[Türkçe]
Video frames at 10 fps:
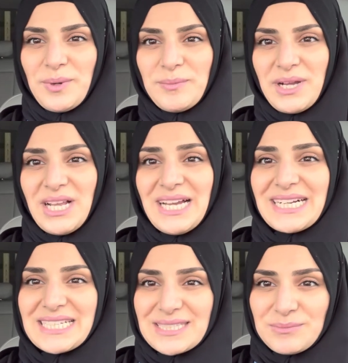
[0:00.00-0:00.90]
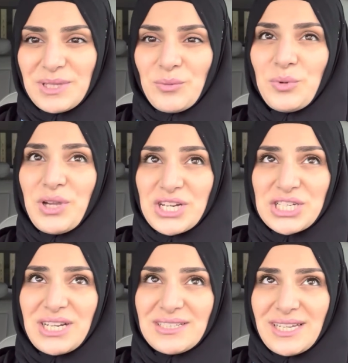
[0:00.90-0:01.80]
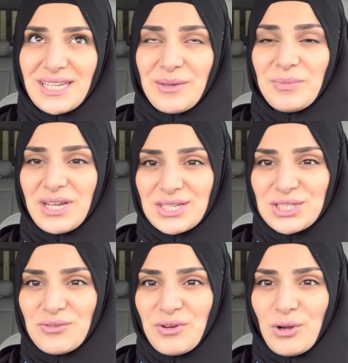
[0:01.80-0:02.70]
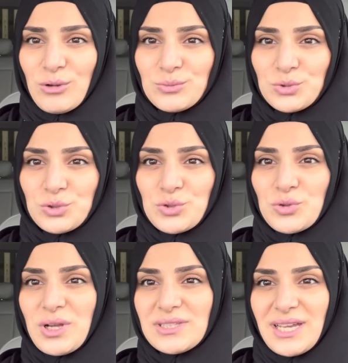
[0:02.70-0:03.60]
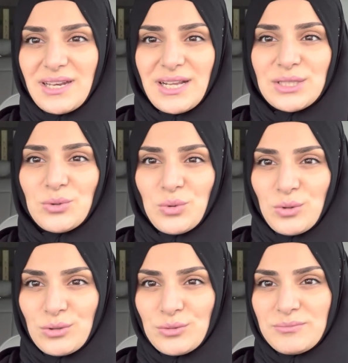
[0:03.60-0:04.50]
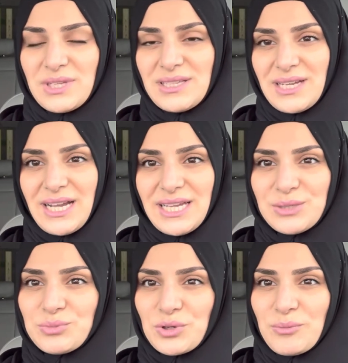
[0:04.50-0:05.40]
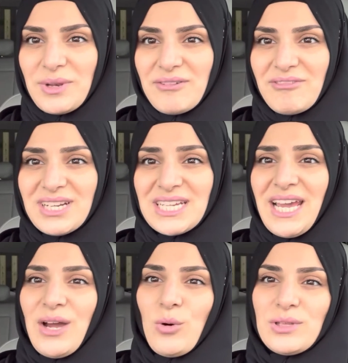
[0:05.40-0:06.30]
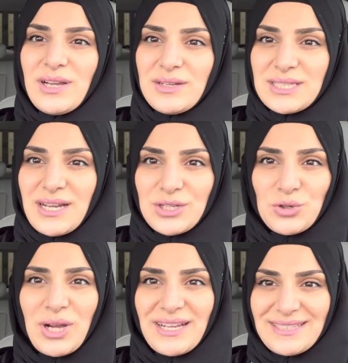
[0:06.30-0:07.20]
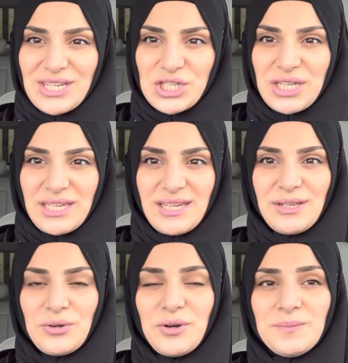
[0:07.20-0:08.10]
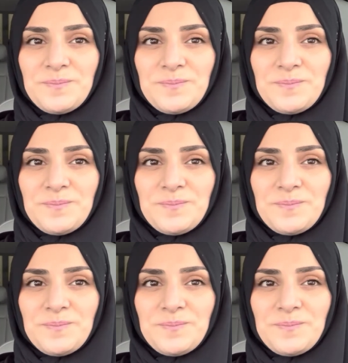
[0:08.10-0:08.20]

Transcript: ama kızım da bu yaşlardayken birkaç defa olmuştu. Şu anda herhalde oğlumda da aynı problem var. O da daha çok ateşle geliyor.